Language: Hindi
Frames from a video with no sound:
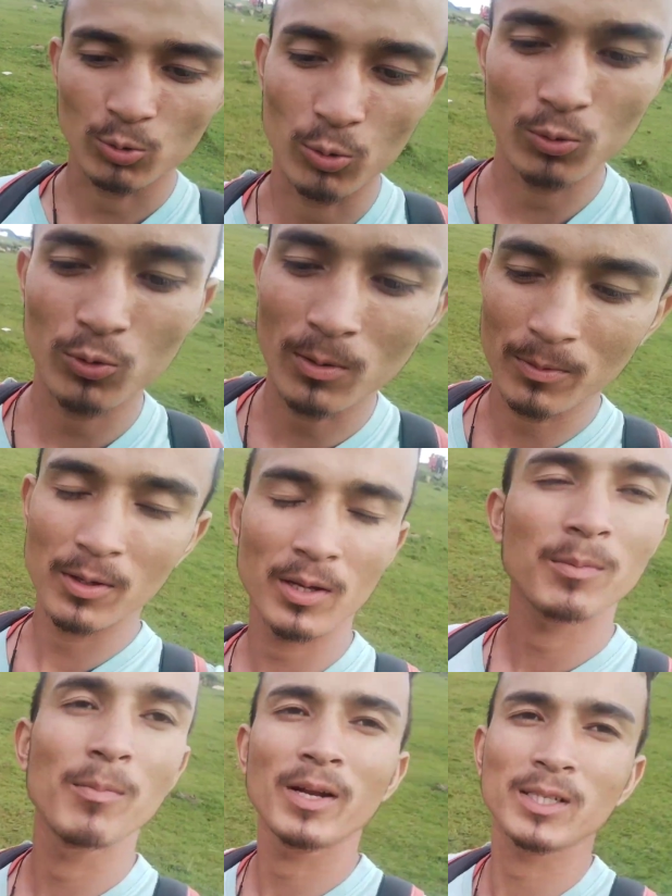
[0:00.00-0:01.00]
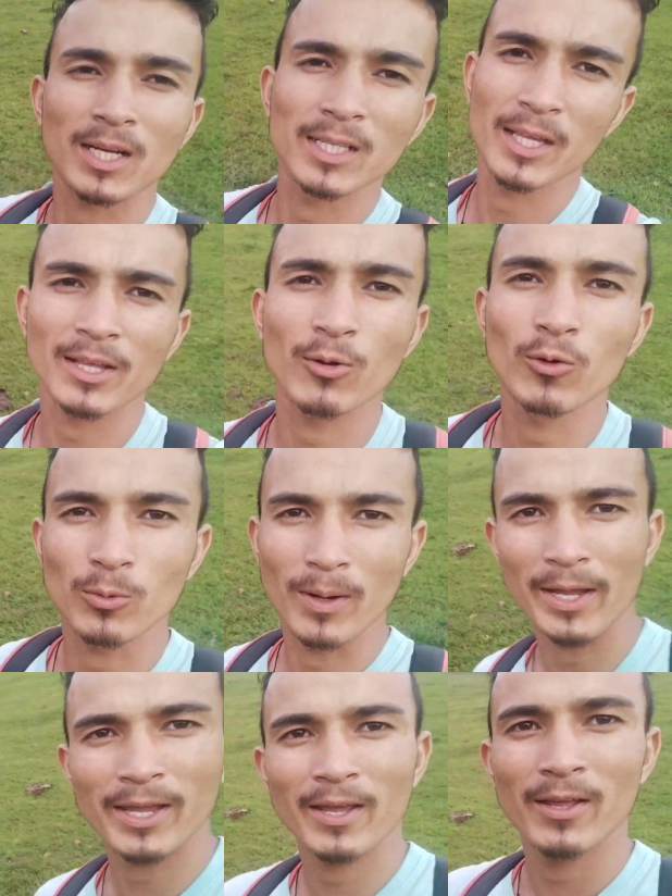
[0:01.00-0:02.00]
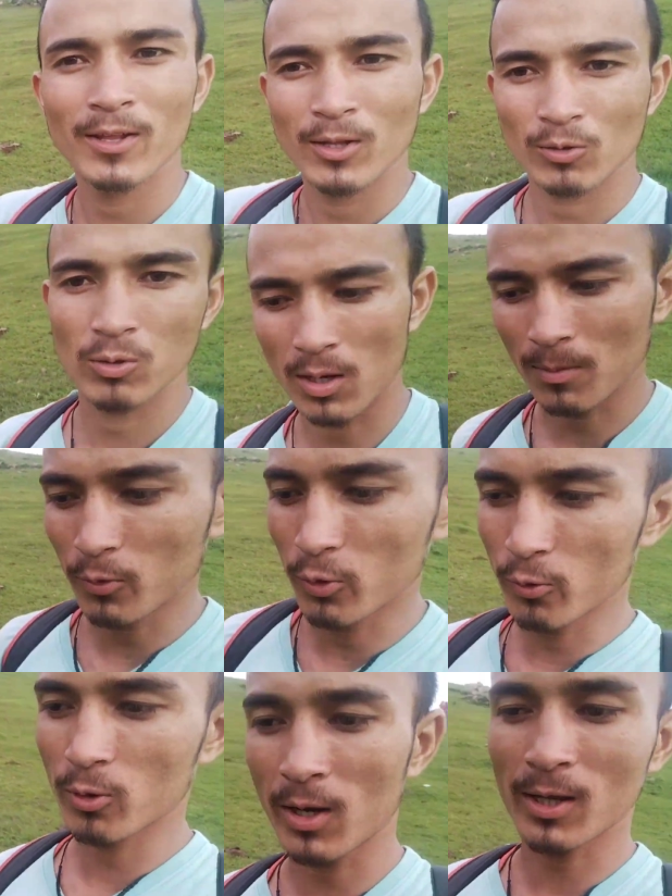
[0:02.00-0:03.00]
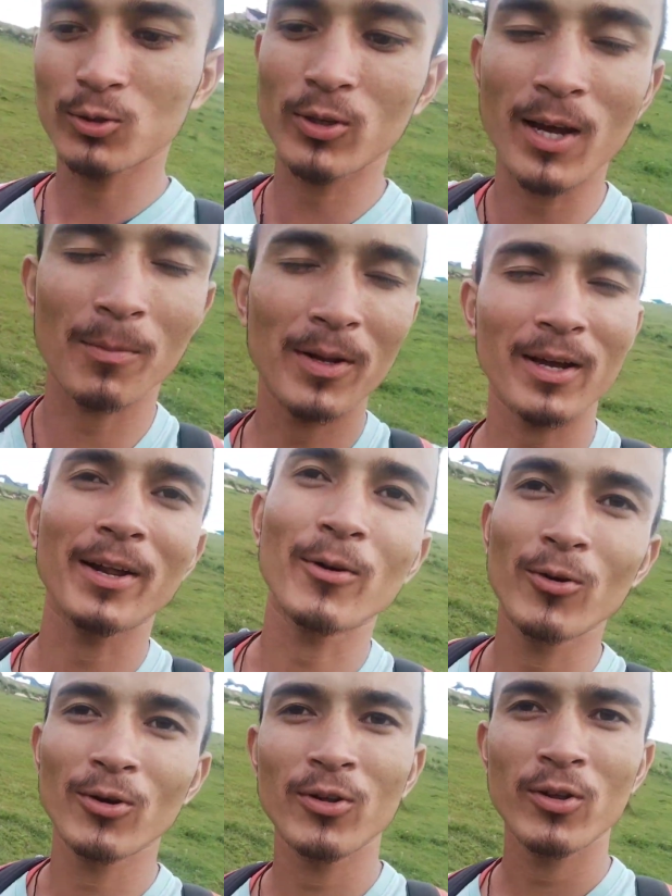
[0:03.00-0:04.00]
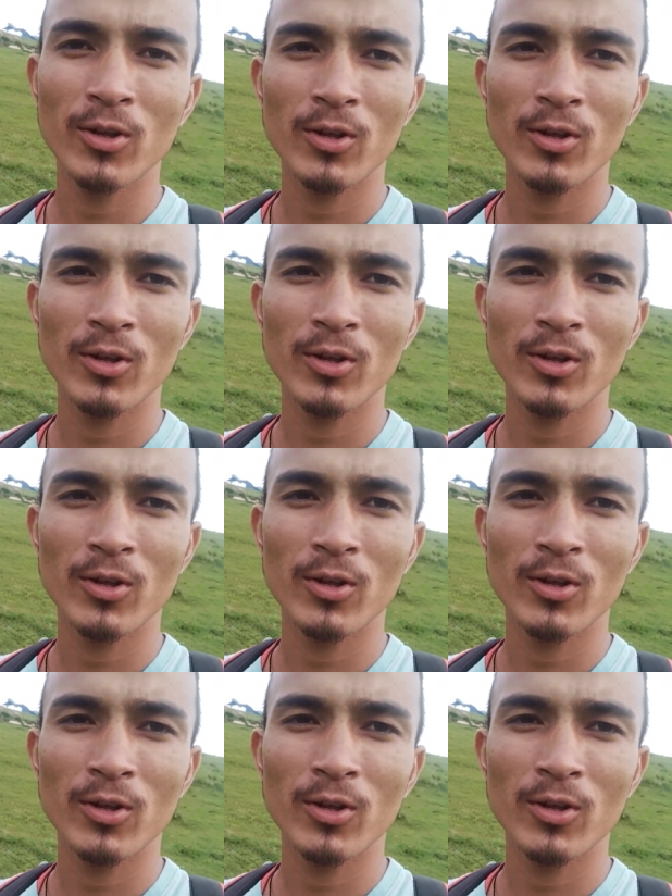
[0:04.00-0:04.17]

तो अभी मेरे साथ है रोहित भाई हम दोनों लग चुके हैं अपने घर को